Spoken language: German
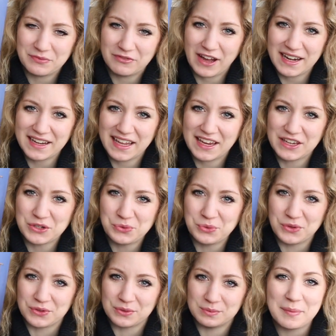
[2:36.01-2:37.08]
Fand ich echt
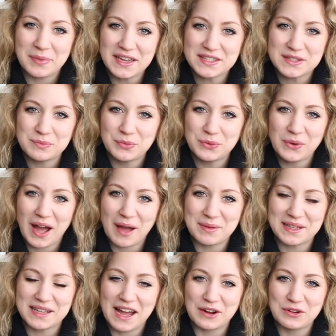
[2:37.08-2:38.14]
gut. Im nächsten Buch habe
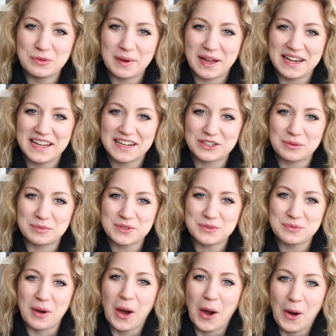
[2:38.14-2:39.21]
ich lange überlegt, ob ich
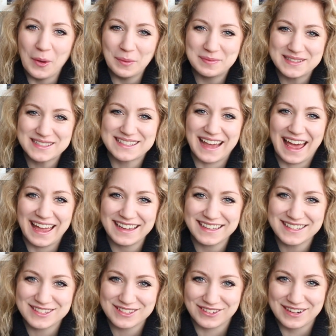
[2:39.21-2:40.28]
es überhaupt
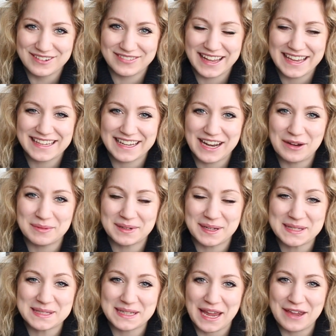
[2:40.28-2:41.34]
zeigen soll, weil ich glaube,
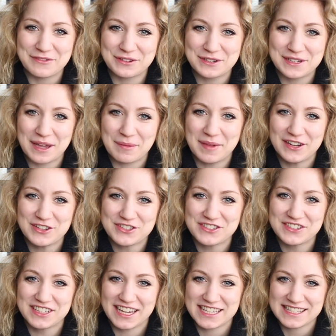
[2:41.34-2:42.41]
dass drei Viertel der
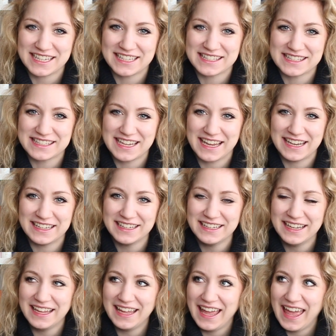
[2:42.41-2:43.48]
Menschen, die das jetzt sehen,
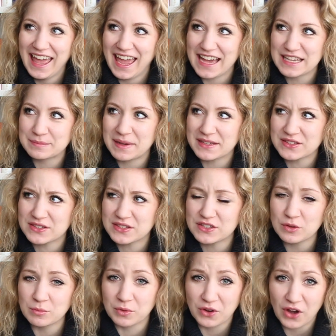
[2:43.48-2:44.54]
erstmal, sie
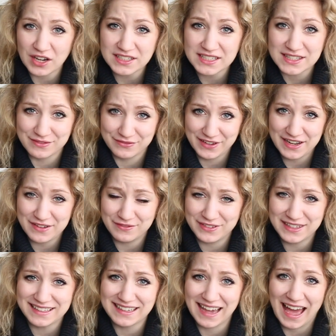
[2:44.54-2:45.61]
sind um Gottes Willen,
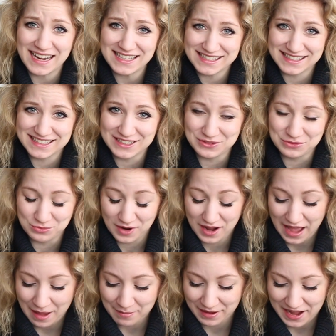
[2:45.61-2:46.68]
wie kann sie nur?
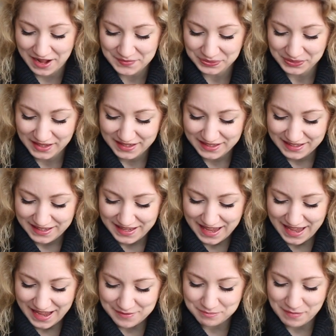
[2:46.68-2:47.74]
Aber
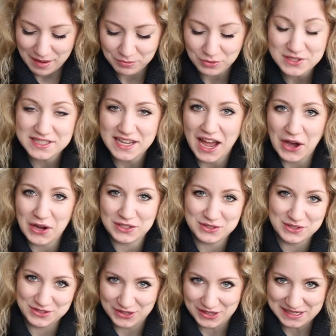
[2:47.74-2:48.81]
ähm, man muss ja auch
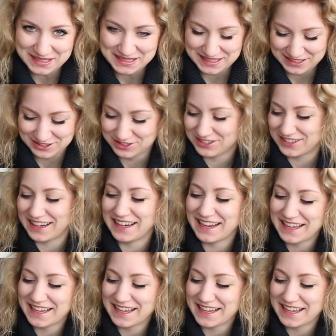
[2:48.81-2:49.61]
zu solchen Dingen stehen.